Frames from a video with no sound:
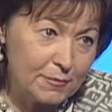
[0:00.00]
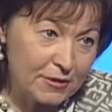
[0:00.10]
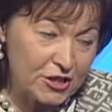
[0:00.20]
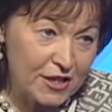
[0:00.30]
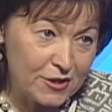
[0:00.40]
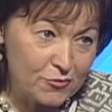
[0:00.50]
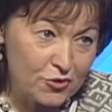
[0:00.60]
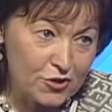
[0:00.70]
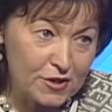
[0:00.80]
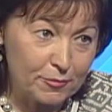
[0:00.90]
прощать
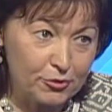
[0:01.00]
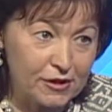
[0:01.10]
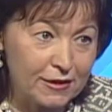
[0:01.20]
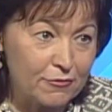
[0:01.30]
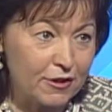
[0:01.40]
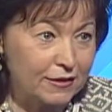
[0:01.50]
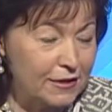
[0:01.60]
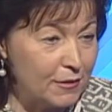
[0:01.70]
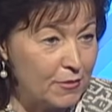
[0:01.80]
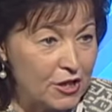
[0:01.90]
учишься, после того, как
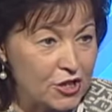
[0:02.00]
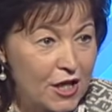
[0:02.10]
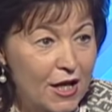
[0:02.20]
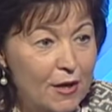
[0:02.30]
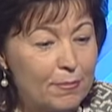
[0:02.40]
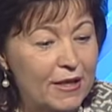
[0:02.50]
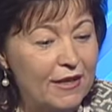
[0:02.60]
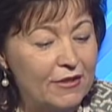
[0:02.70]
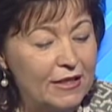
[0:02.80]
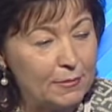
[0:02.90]
ты имеешь
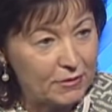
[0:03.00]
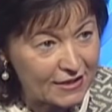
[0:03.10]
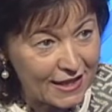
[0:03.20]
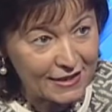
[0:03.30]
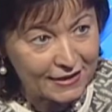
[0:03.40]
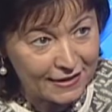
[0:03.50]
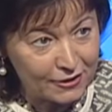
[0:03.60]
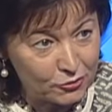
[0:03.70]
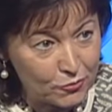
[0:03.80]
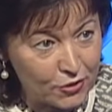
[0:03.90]
правильное питание
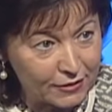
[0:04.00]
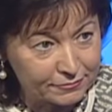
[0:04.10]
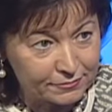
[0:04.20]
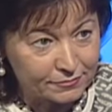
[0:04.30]
для духа.